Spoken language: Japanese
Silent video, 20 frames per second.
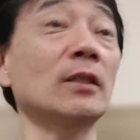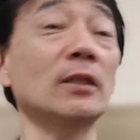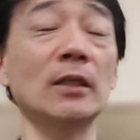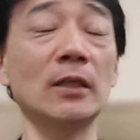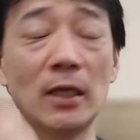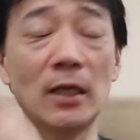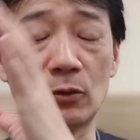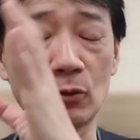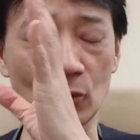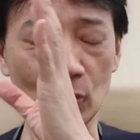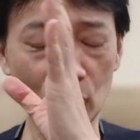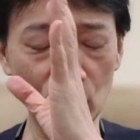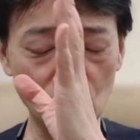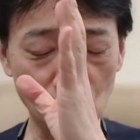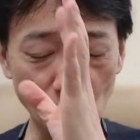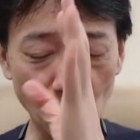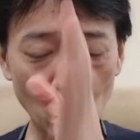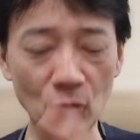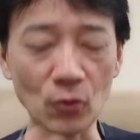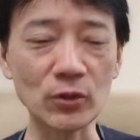えーと、
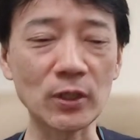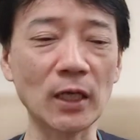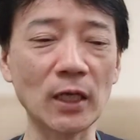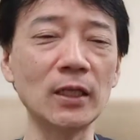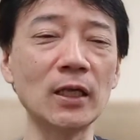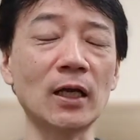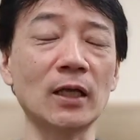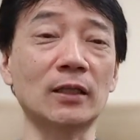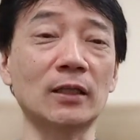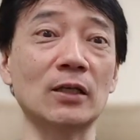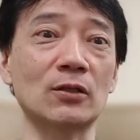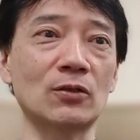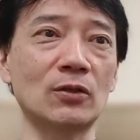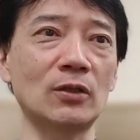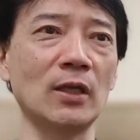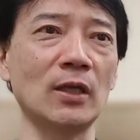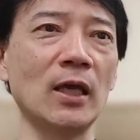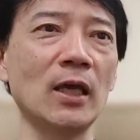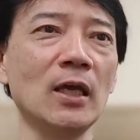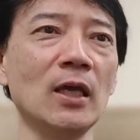同行されなかったっつっ
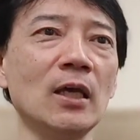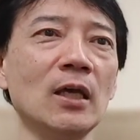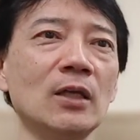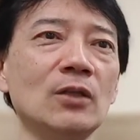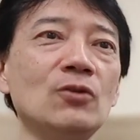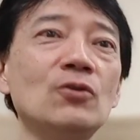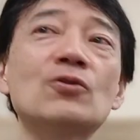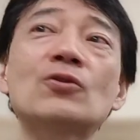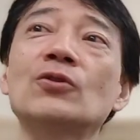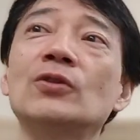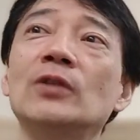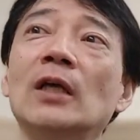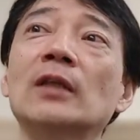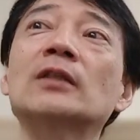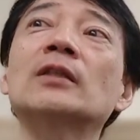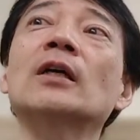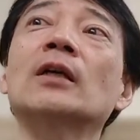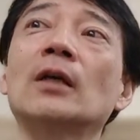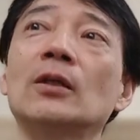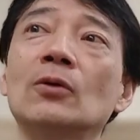てニュースになっ
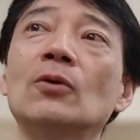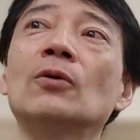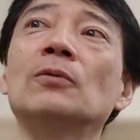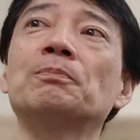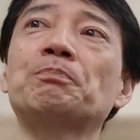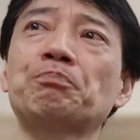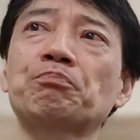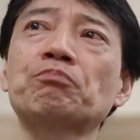てたけど、